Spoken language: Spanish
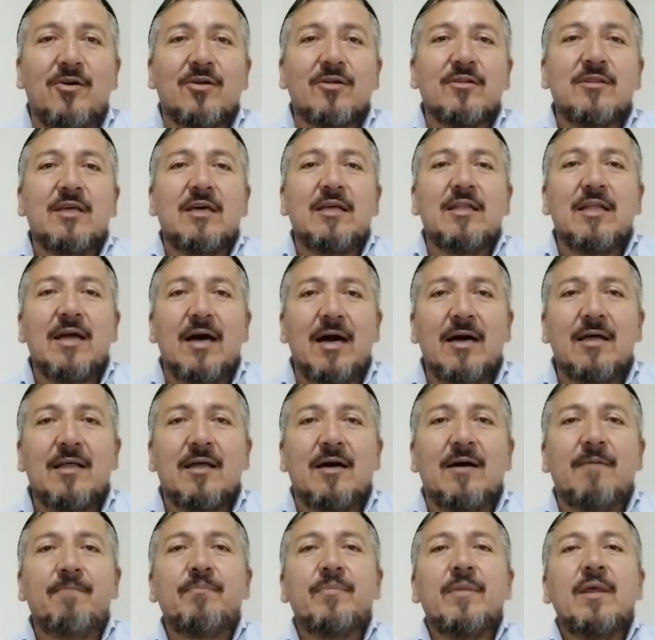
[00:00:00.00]

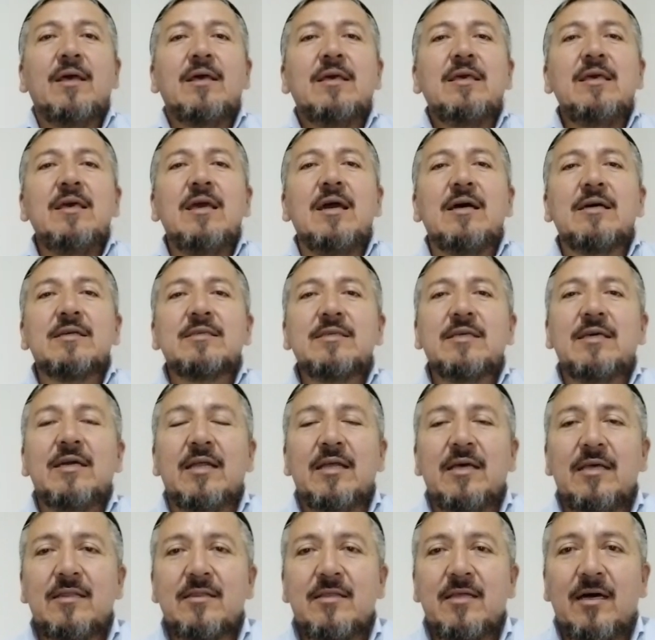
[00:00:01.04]
ordenada y
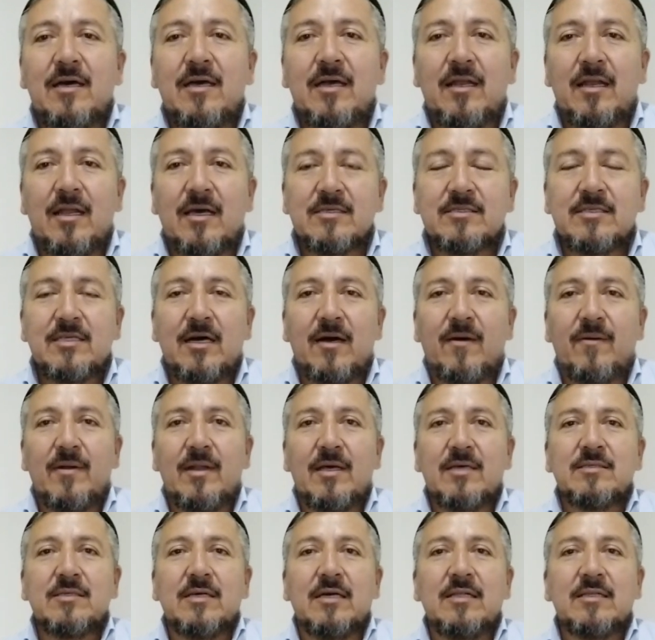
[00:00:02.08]
escrita en las
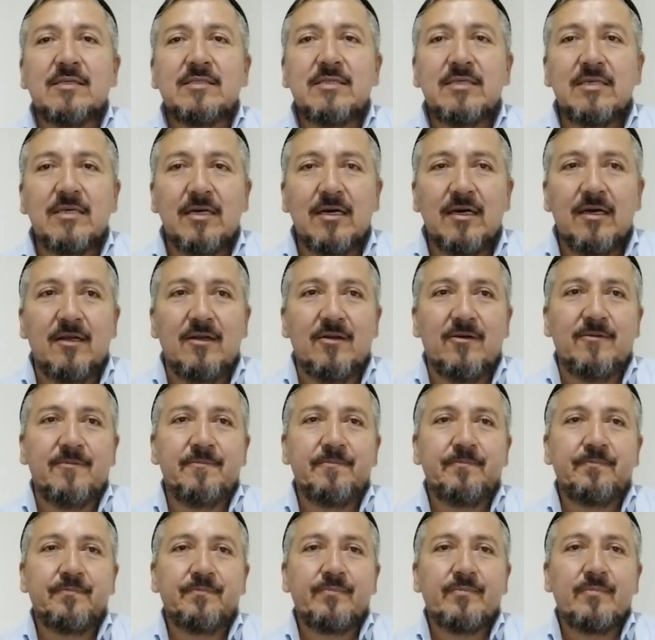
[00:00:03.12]
tablas del cielo.
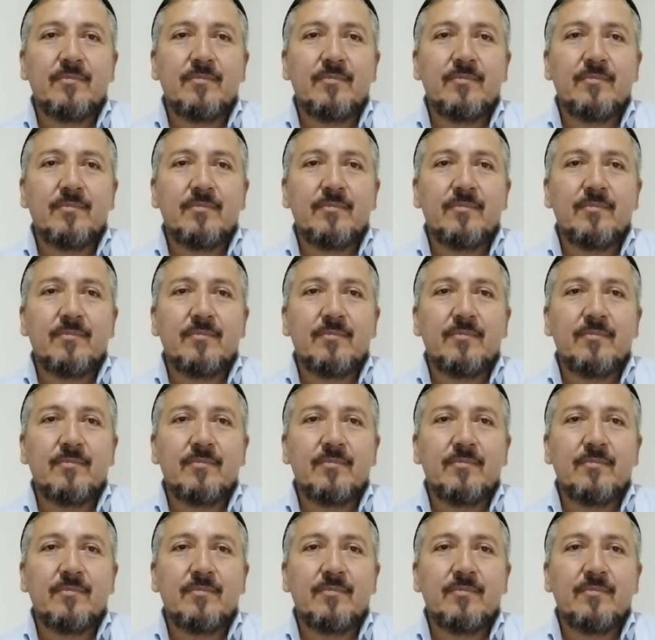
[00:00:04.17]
